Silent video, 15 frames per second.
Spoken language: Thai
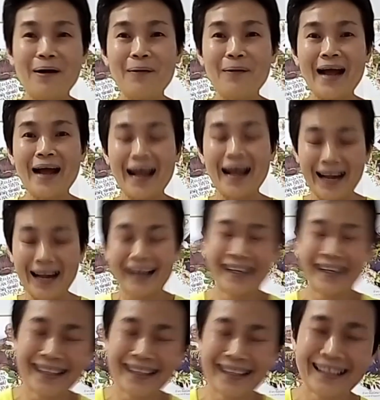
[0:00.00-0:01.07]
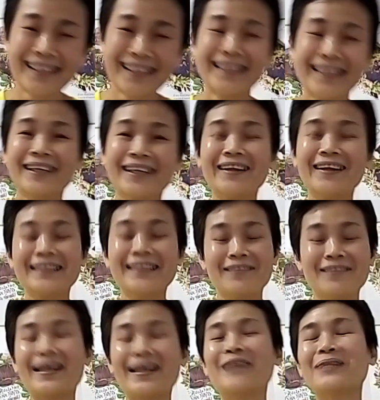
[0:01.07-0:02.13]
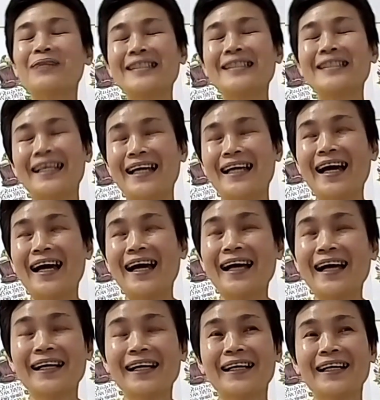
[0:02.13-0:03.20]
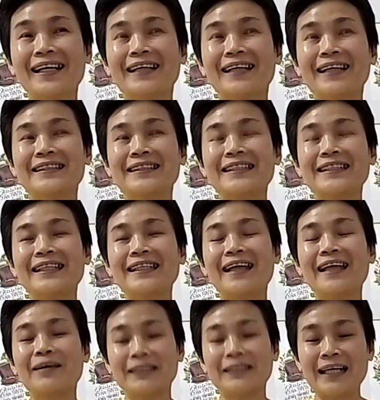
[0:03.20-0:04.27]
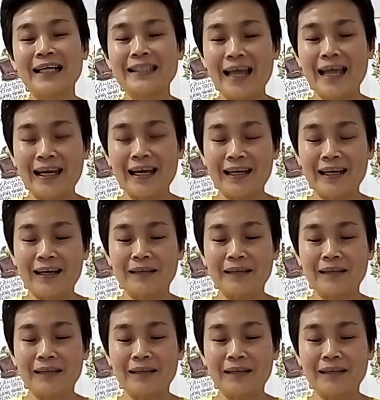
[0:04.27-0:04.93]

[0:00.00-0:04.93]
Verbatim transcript: เพราะว่าก็เวลานวดเสร็จนะคะจริงๆ แล้วคือตั้งใจ